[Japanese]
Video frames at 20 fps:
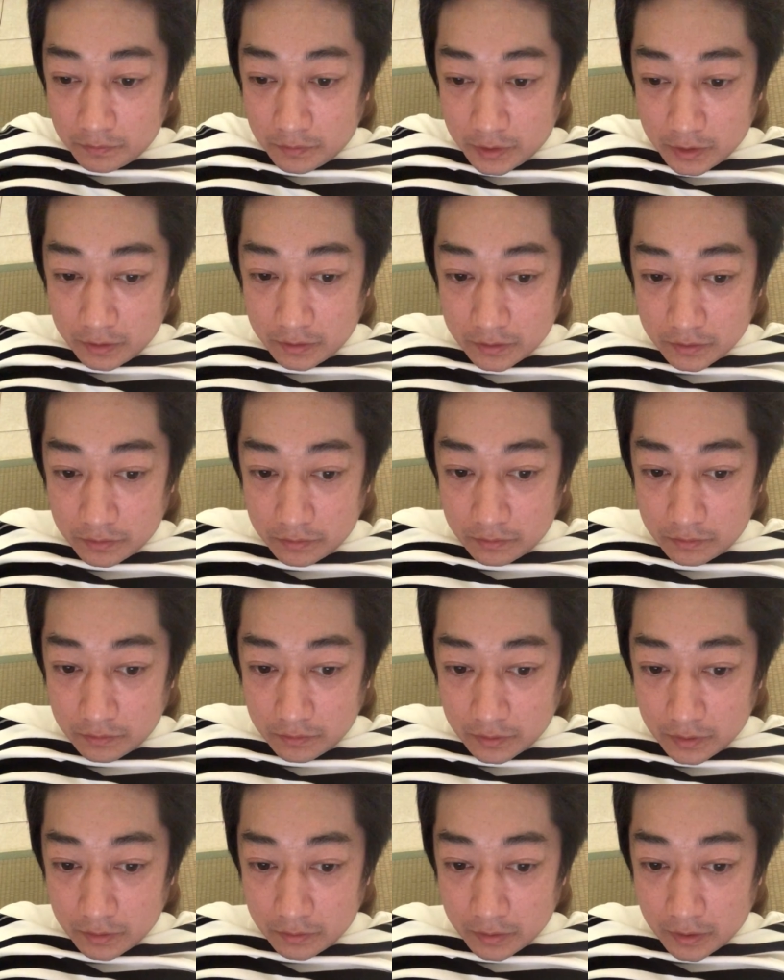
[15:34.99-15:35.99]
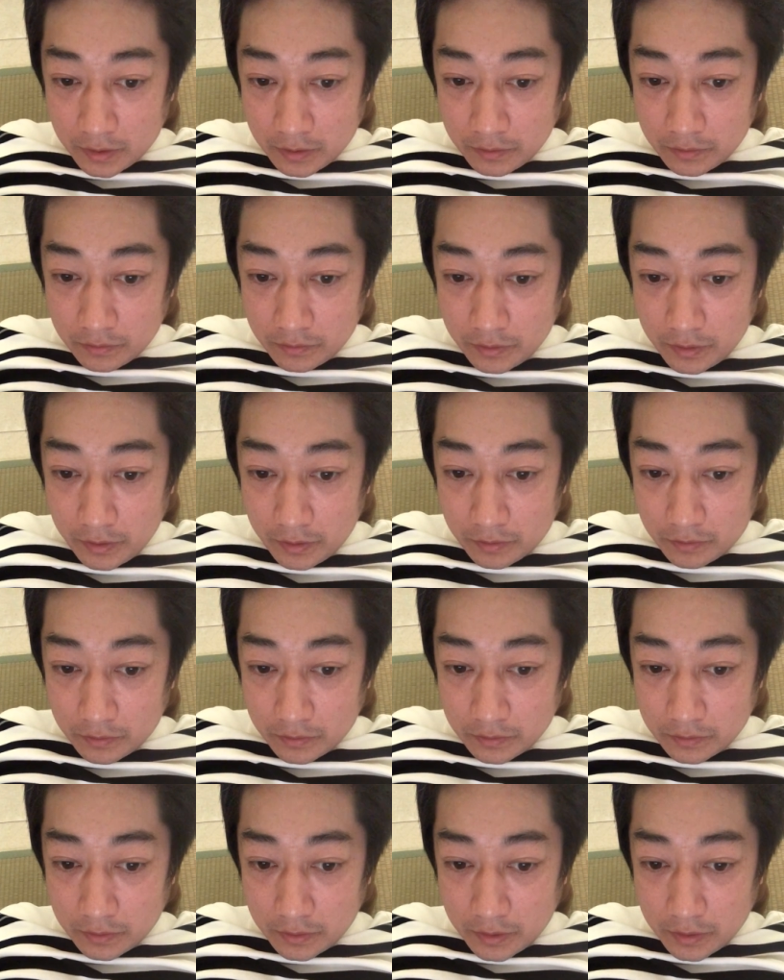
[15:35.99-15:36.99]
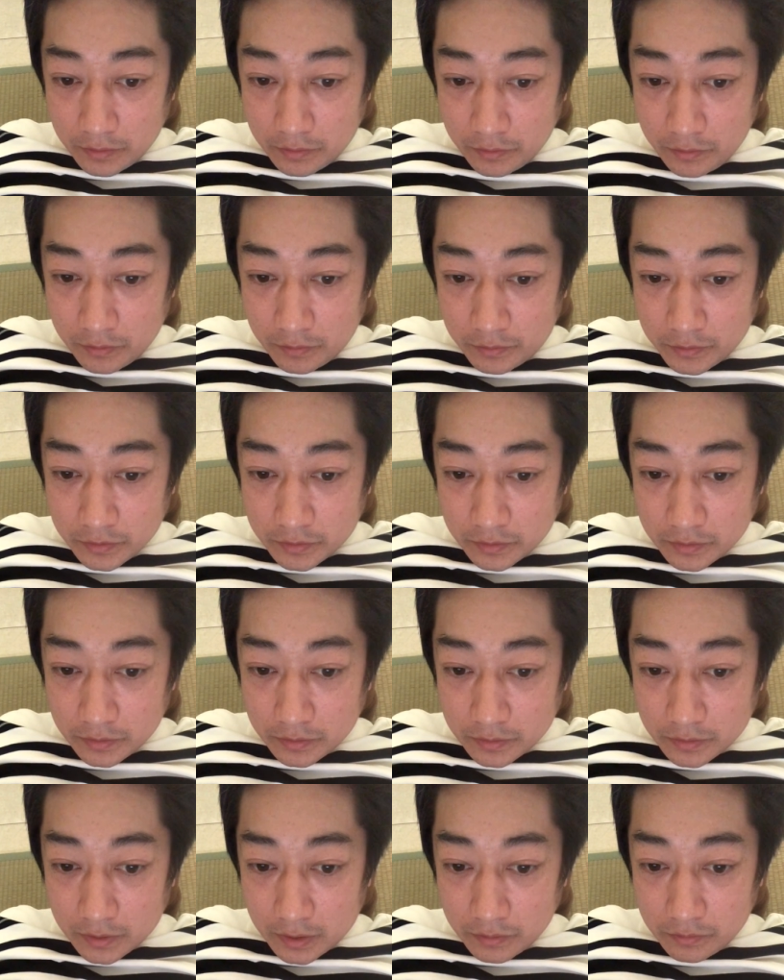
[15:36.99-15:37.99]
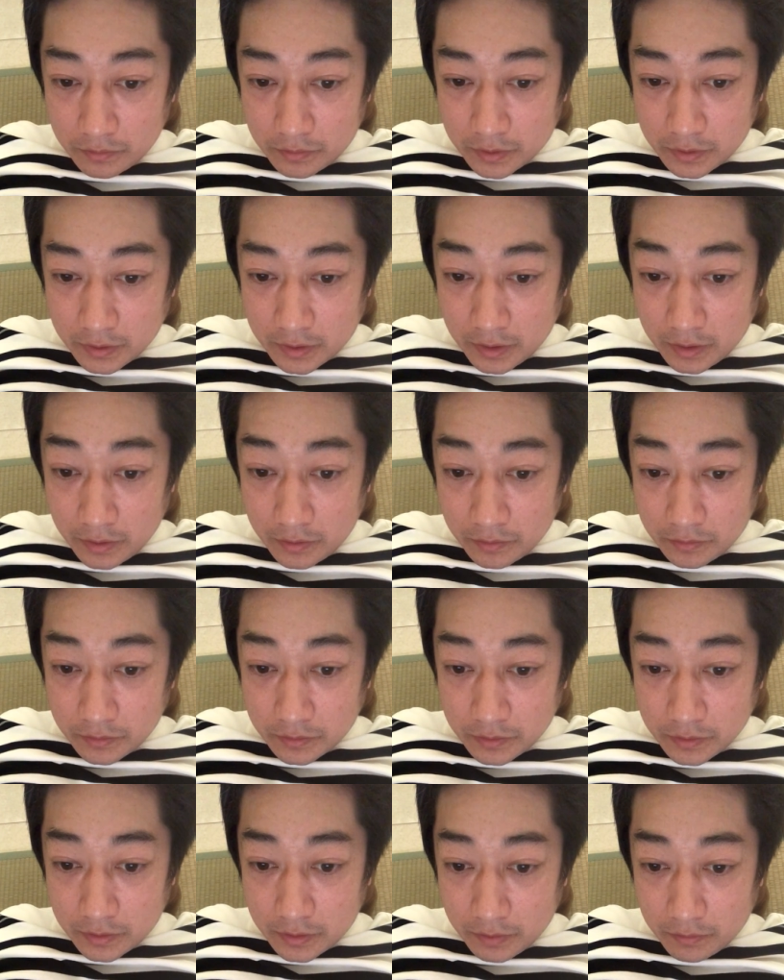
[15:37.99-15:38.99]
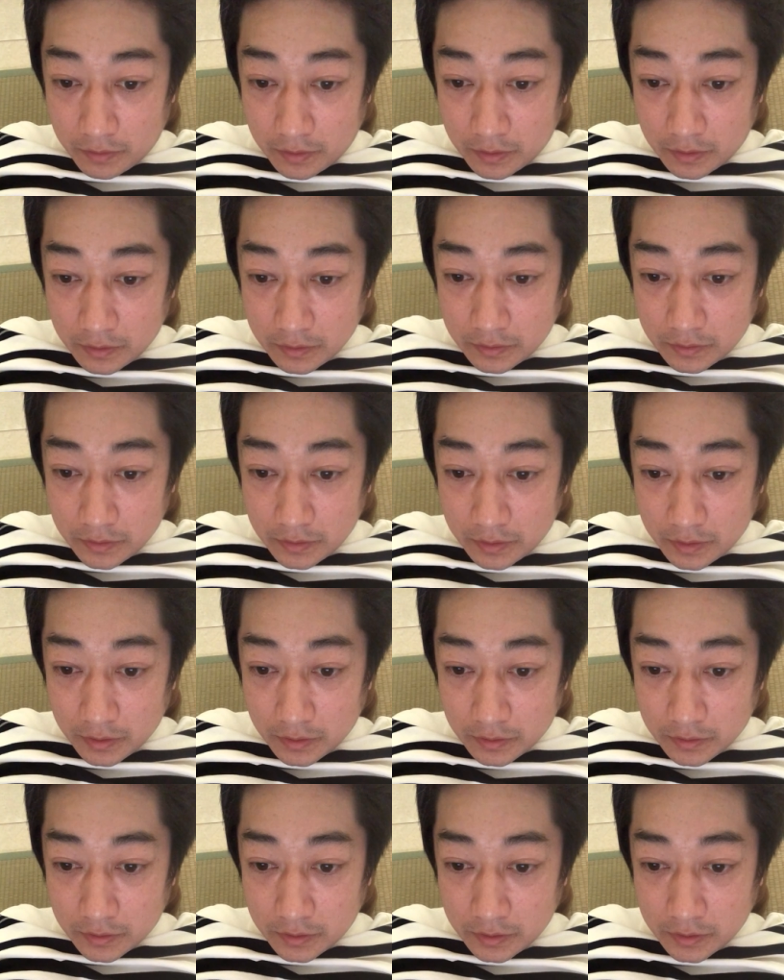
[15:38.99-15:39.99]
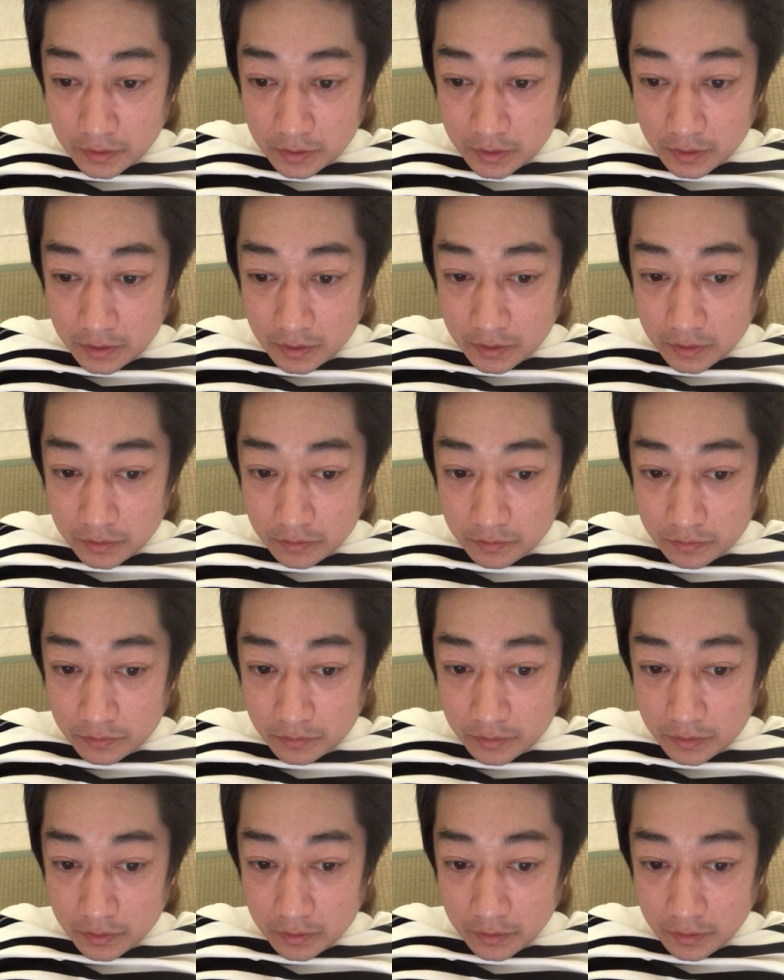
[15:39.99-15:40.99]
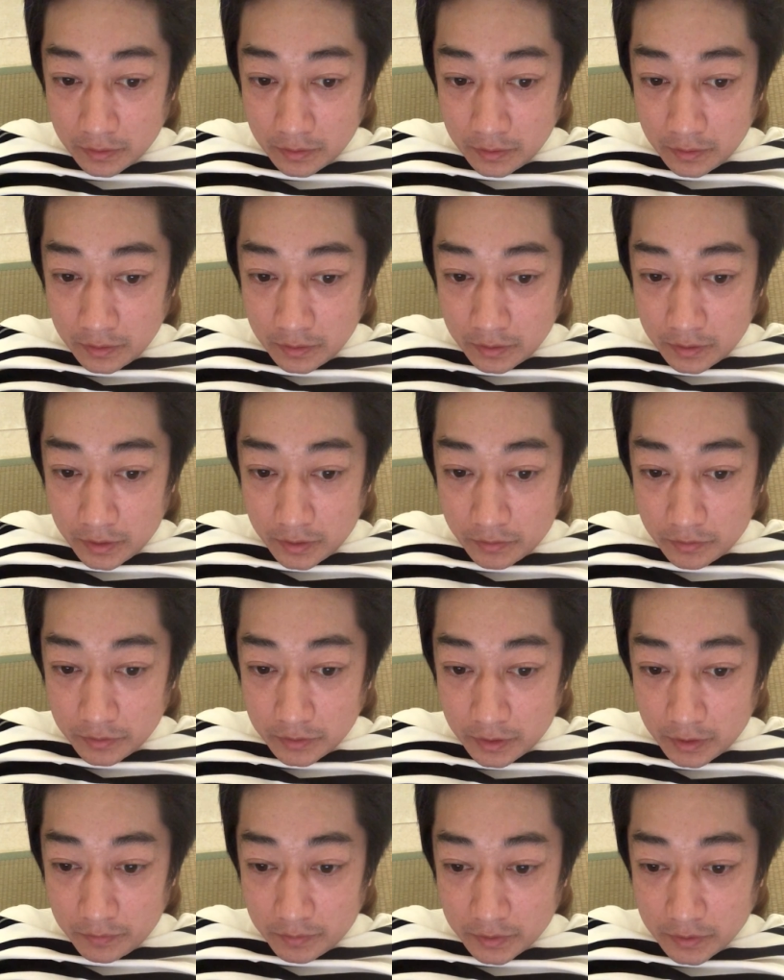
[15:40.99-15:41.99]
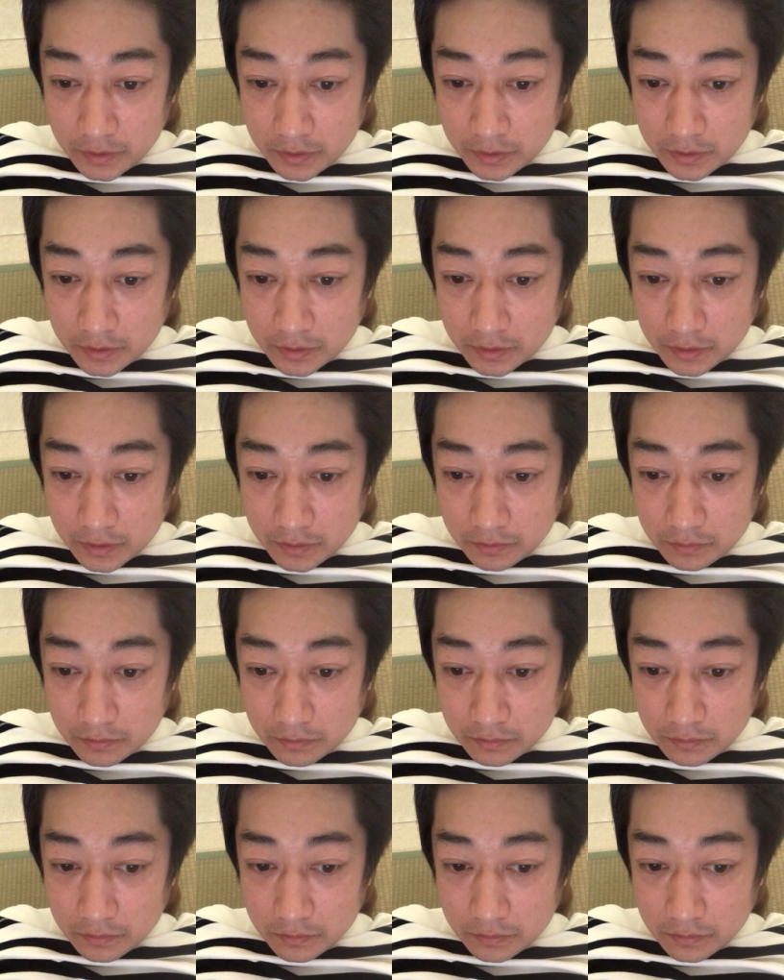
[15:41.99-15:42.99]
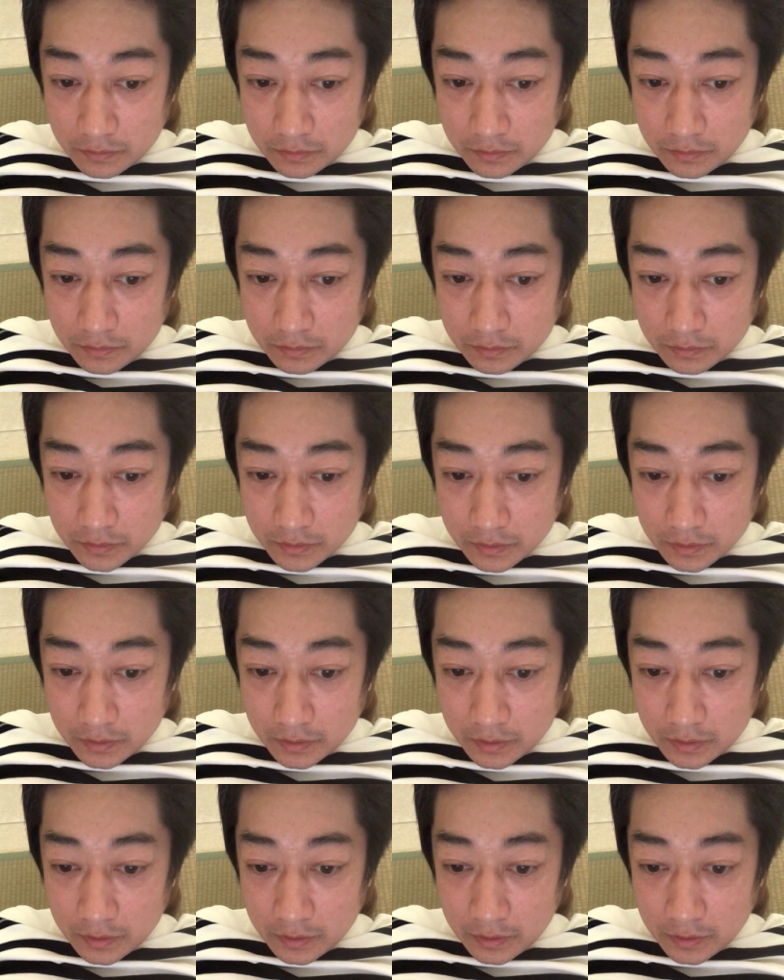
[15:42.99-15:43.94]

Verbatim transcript: あとはその他の研究を影響に及ぼすかどうかに影響についてはついて申請でき情報へ提供していませんでしたということですね。